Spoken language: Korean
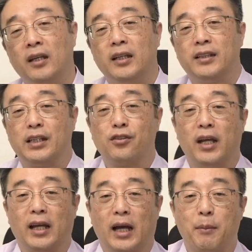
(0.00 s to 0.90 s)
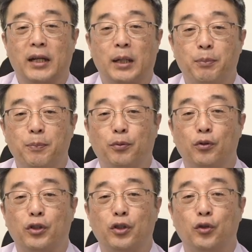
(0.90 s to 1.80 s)
예전에 아메리칸 핏불을
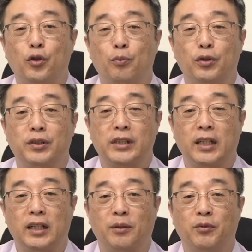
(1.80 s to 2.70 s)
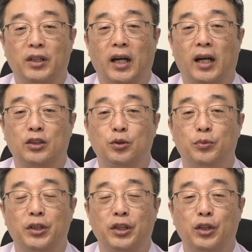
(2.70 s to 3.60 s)
키우던 분이 생각납니다.
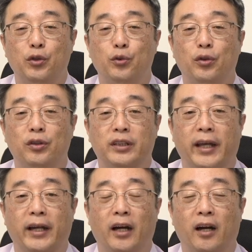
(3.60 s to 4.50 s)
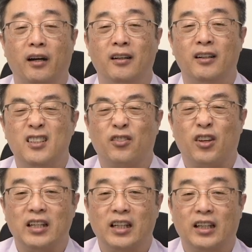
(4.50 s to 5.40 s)
그분이 키우던 그 개가
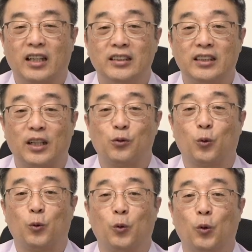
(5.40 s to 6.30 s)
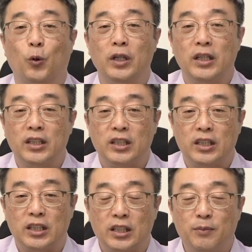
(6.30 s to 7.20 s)
굉장히 등치가 좋고
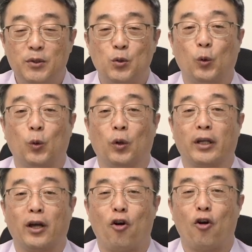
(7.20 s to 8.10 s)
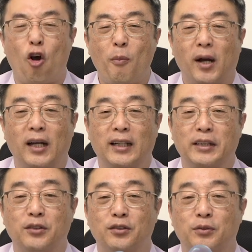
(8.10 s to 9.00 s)
힘이 좋고 이렇게 험악하게
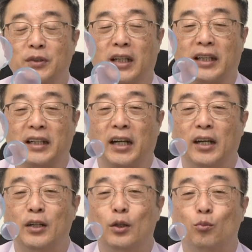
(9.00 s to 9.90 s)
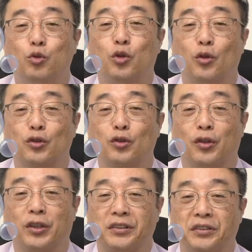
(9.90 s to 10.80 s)
생겼습니다. 게다가 무서웠어요.
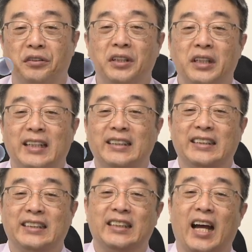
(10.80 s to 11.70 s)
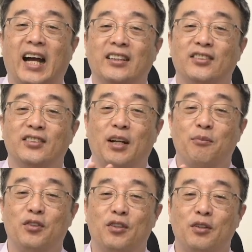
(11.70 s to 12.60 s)
그래서 지나가던
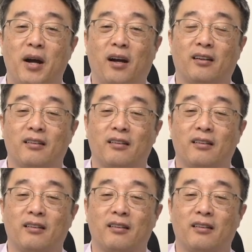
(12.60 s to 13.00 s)
사람들을 막